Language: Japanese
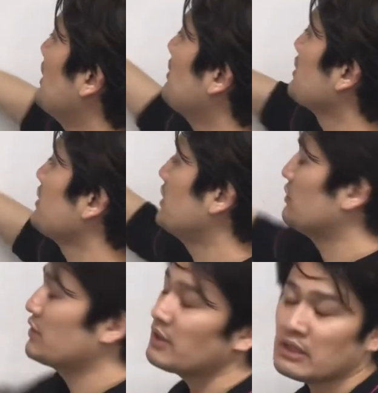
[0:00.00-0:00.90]
ああの
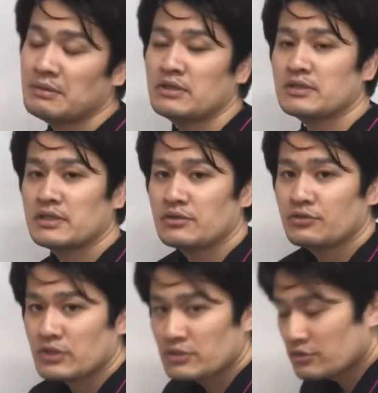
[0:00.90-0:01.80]
背中丸くなってる人
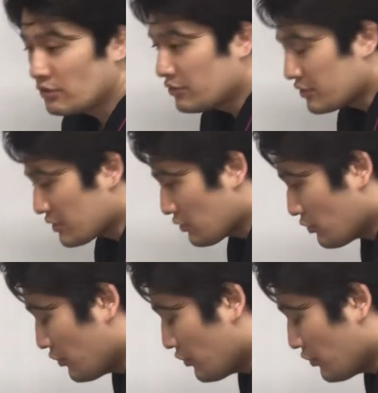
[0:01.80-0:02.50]
がすっごい多いんですけどこう